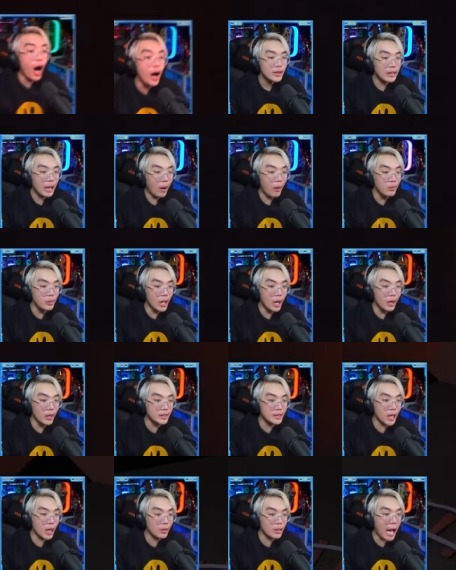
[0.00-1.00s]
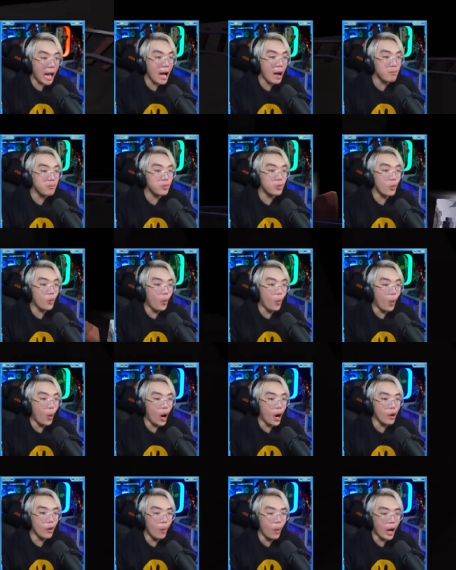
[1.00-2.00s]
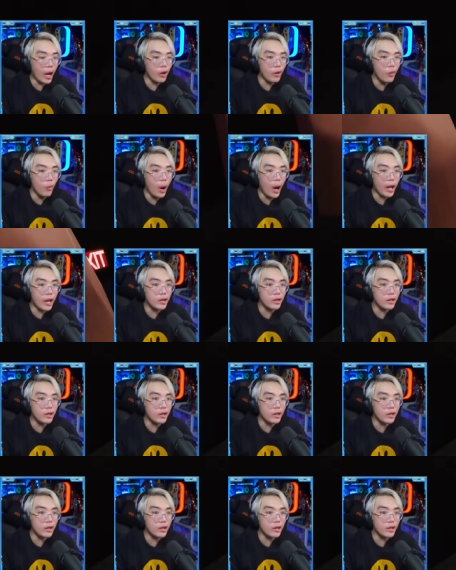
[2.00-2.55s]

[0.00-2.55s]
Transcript: tàu lượng siêu tốc ui ui ui